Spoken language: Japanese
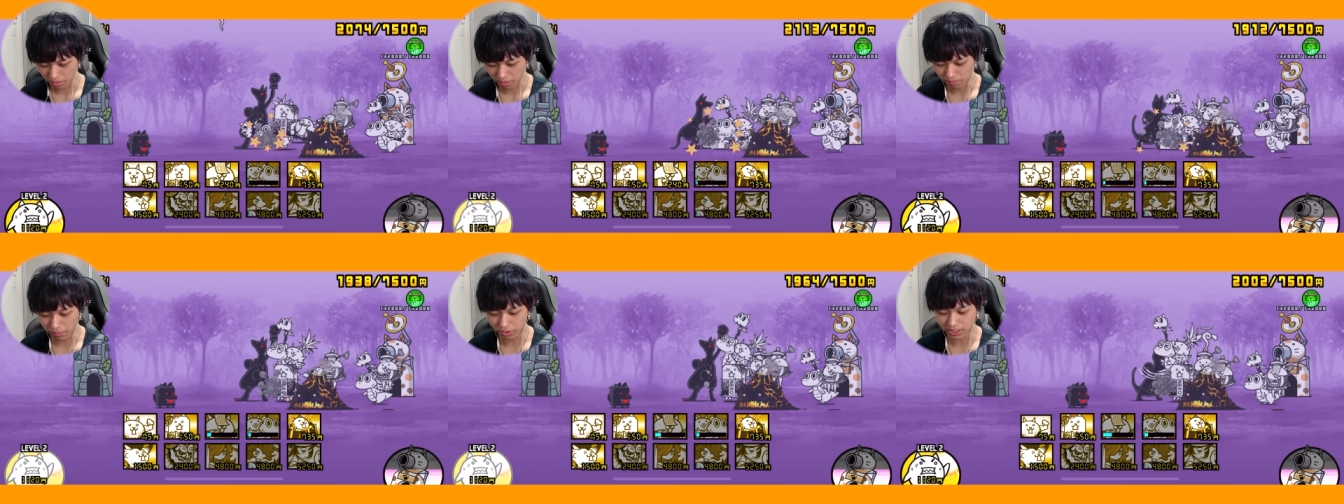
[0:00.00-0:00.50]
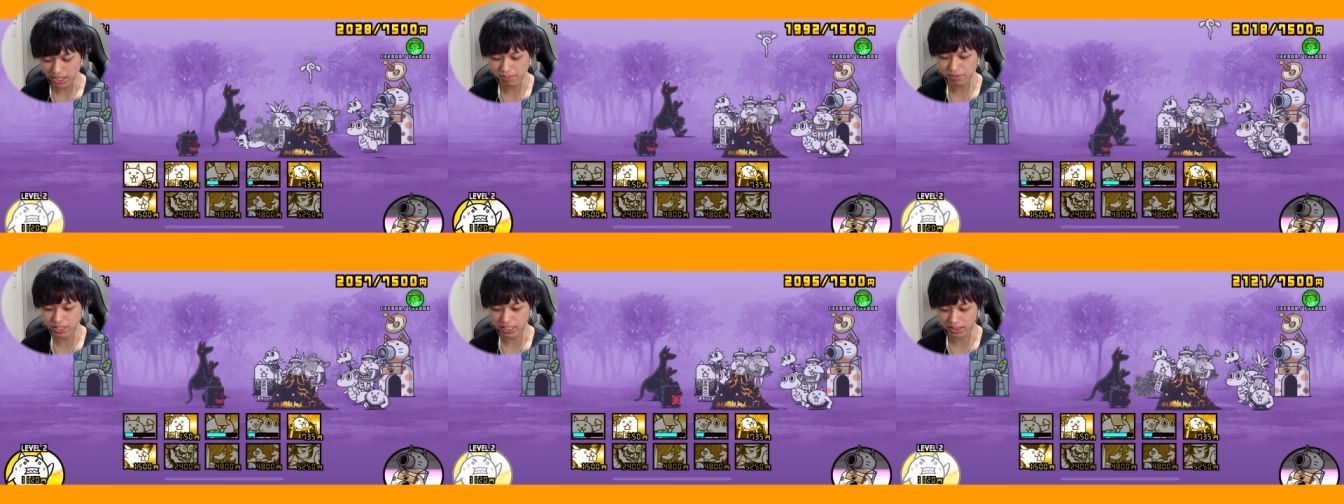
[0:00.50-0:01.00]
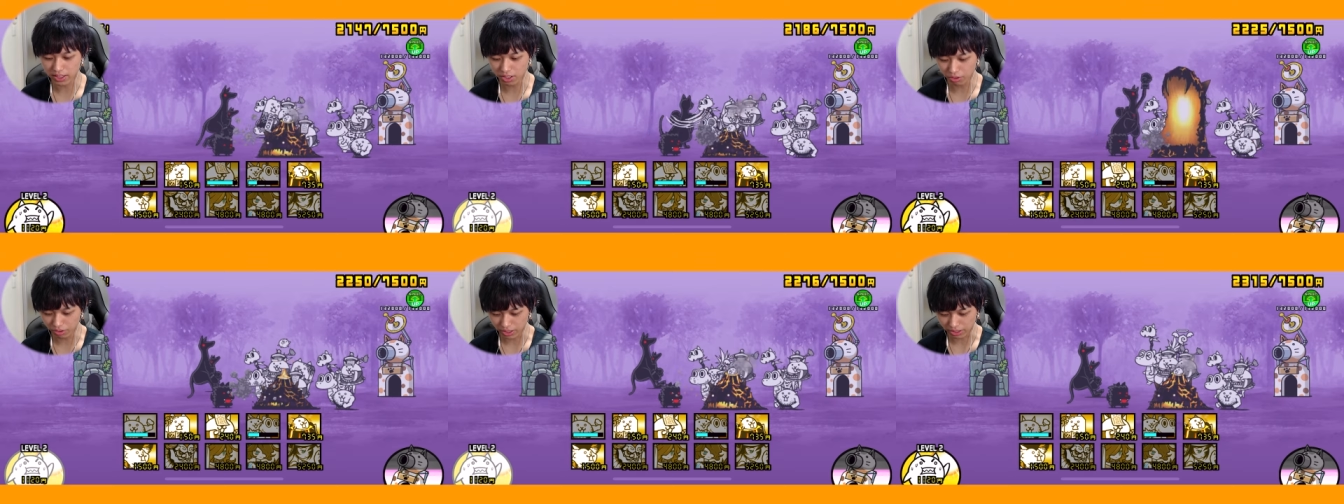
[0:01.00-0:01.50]
まあ、僕だいぶやって
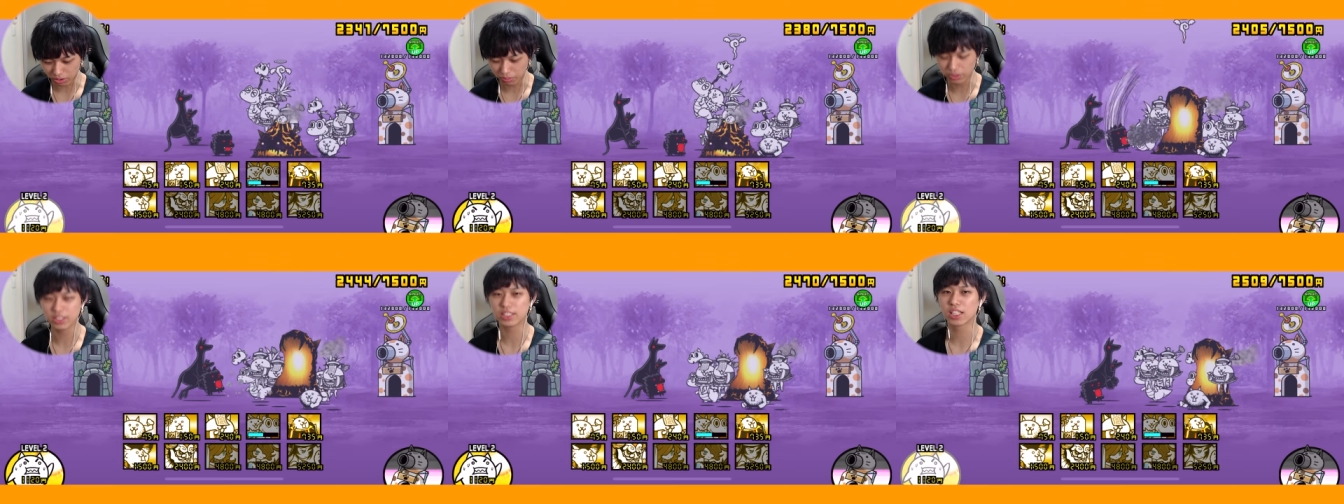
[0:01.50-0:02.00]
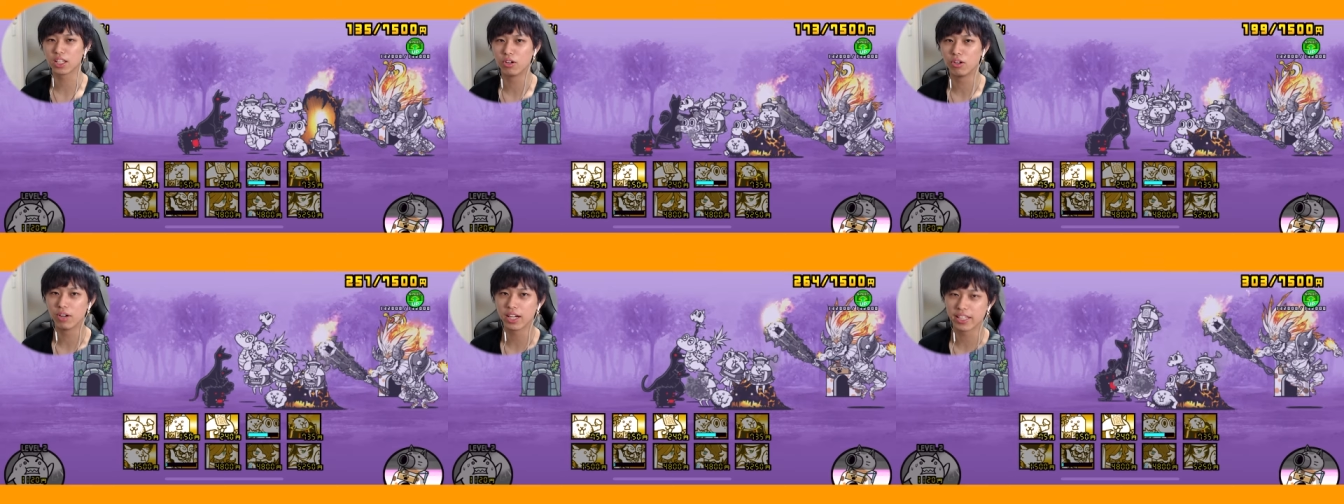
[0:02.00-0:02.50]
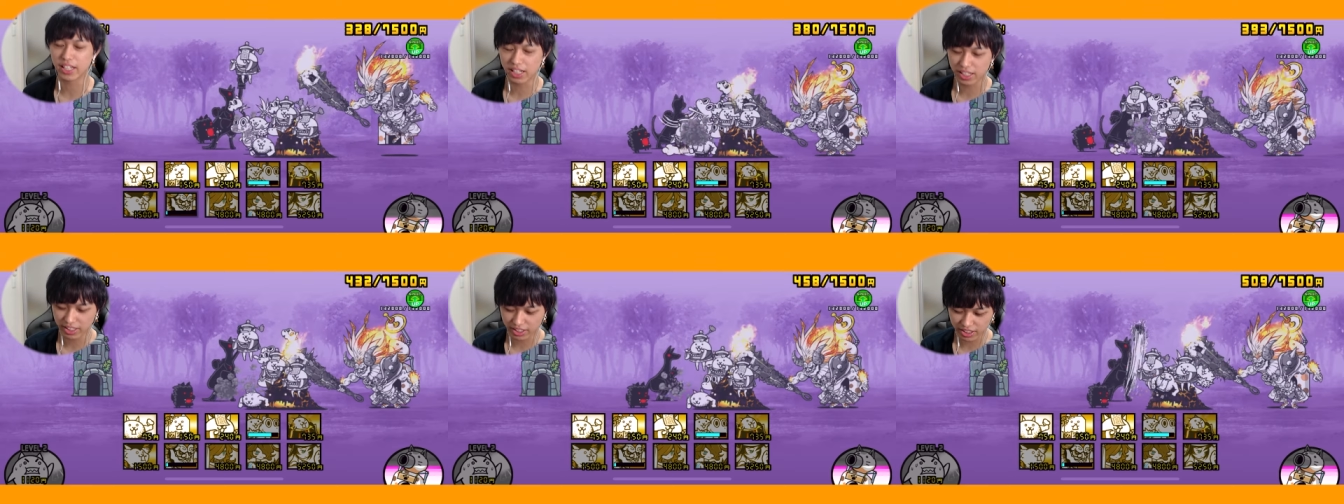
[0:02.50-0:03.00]
る方だと思うんですけどわかんない
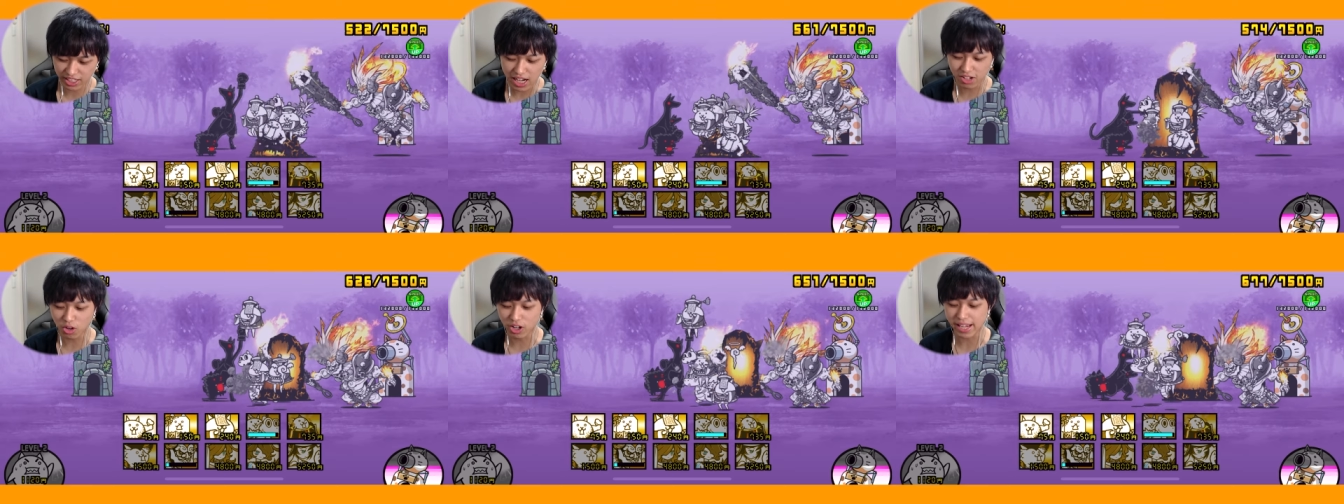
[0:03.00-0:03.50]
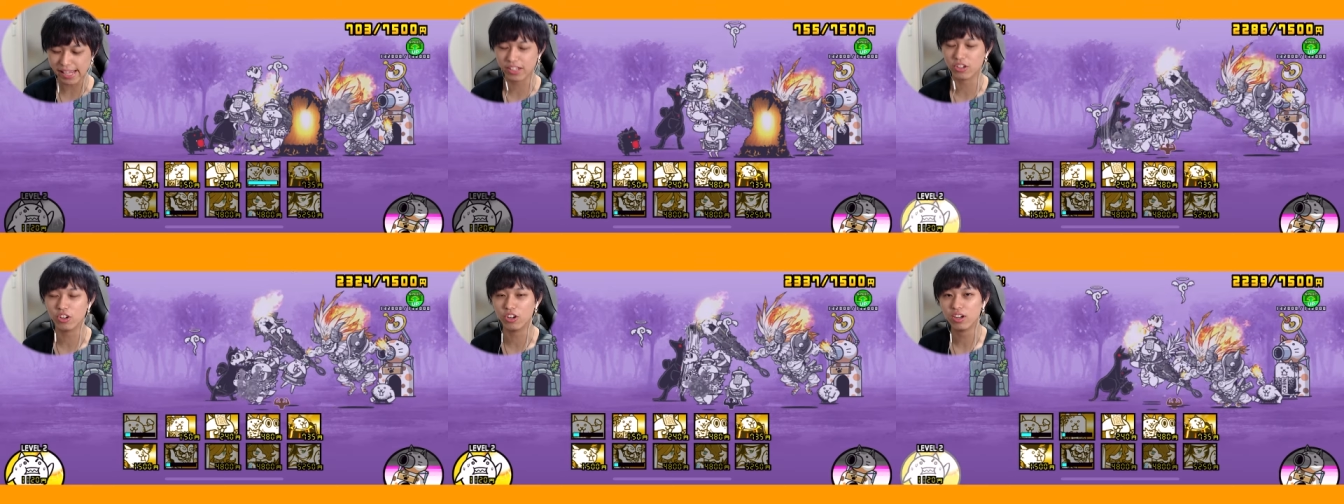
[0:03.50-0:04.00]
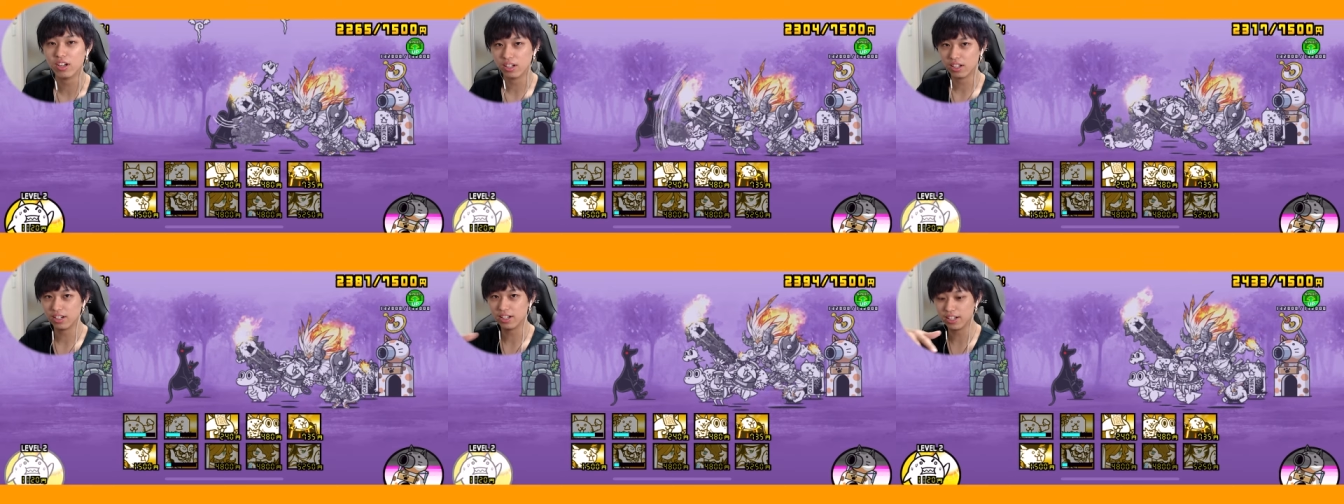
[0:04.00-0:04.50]
にゃんこ界の
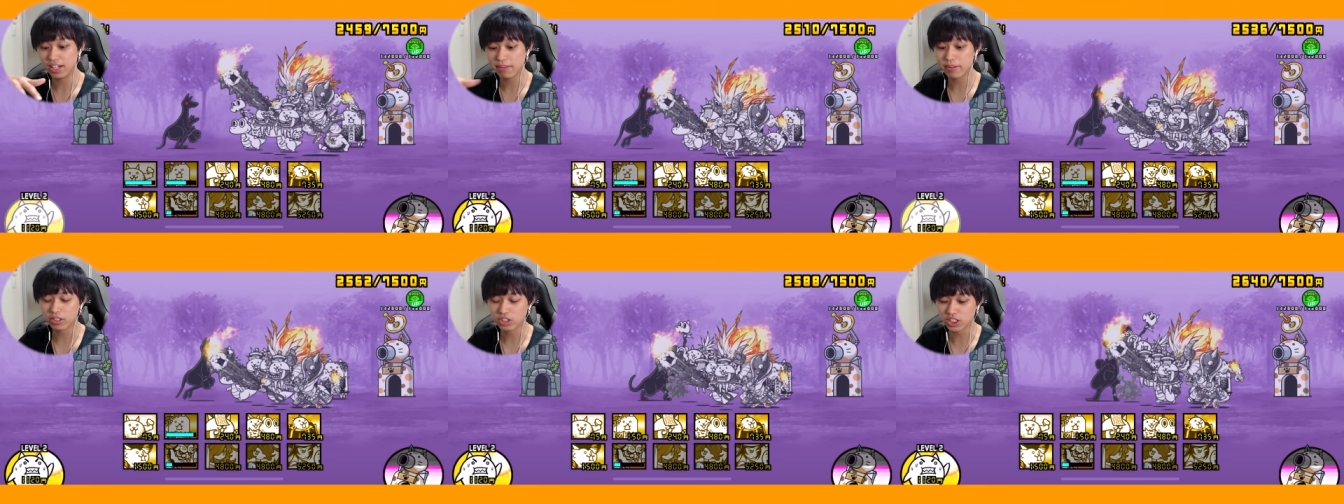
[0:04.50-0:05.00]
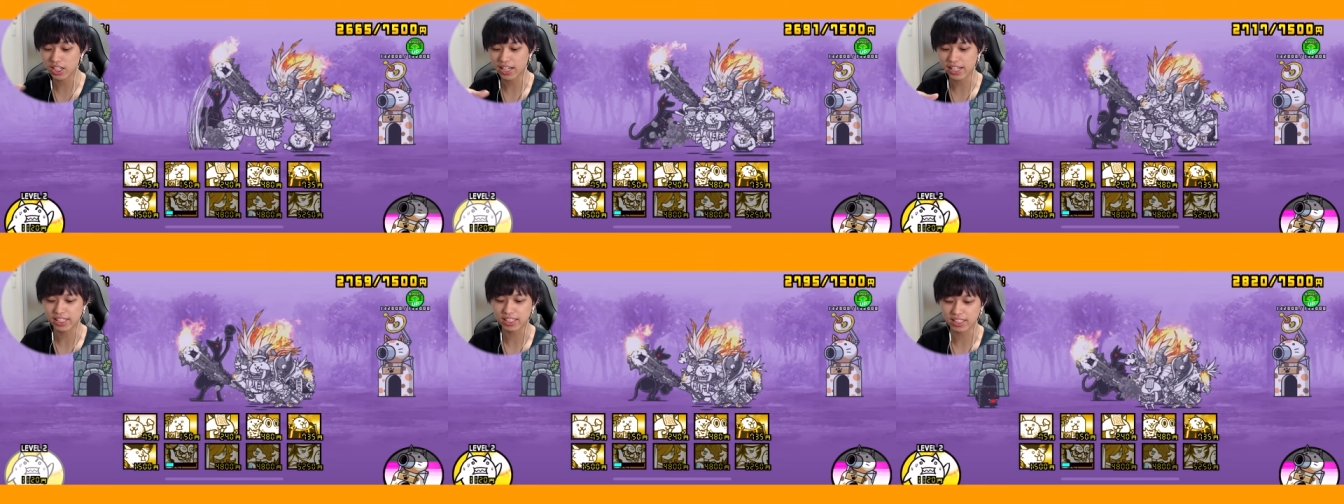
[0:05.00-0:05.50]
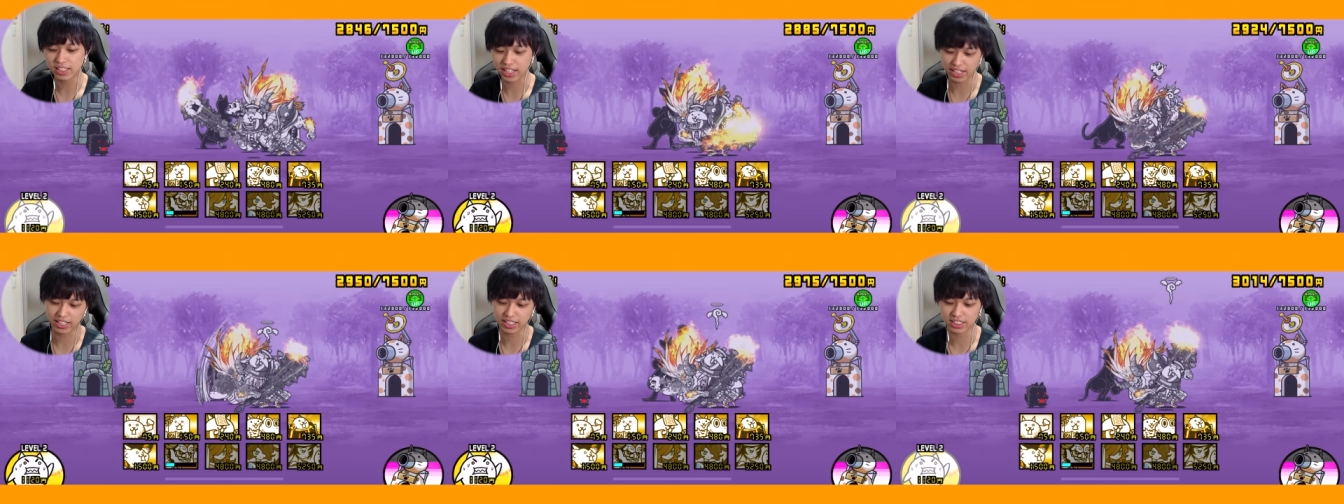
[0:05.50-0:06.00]
レベルを知らないんであ
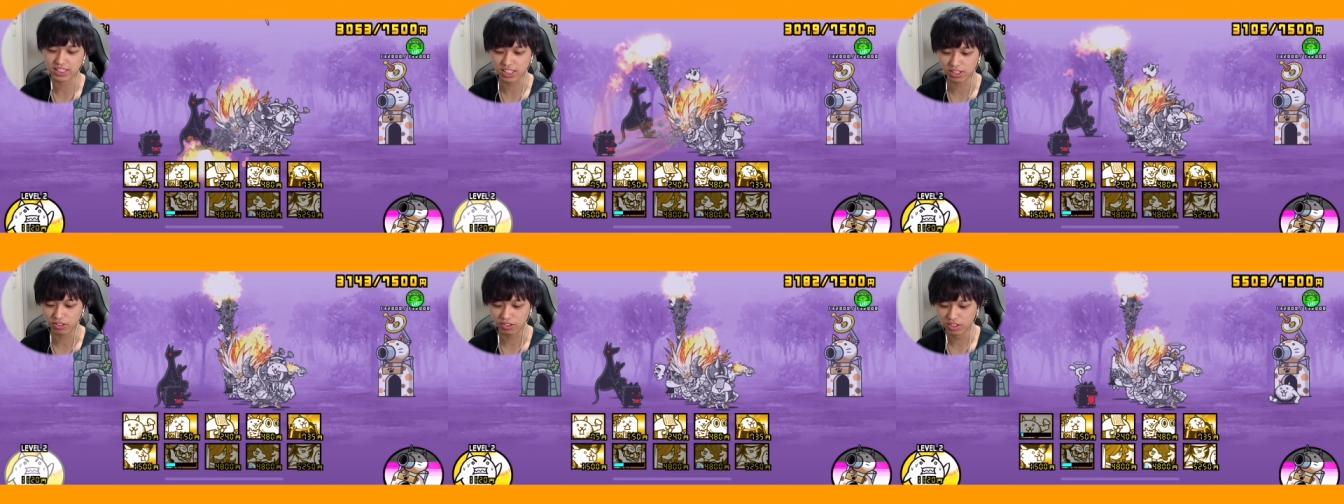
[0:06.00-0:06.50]
れなんですけど、